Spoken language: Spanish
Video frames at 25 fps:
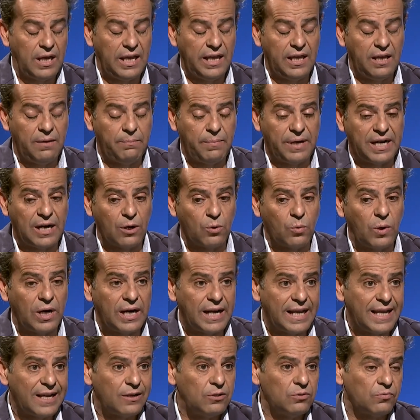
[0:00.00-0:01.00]
eh, para el
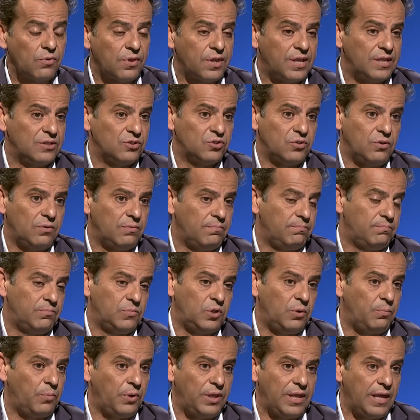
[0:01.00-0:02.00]
cual hay consenso.
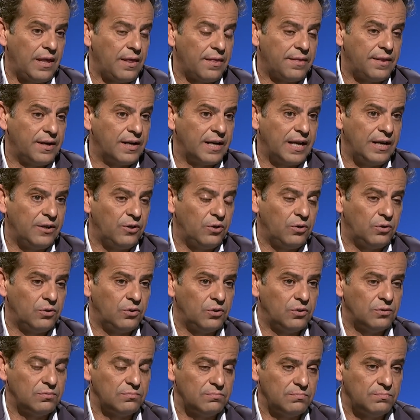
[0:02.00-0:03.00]
No podía decir que no,
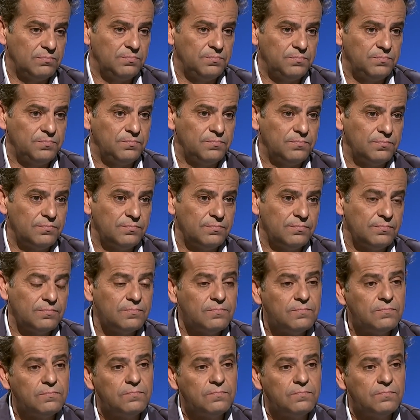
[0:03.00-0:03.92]
¿no? Pero teniendo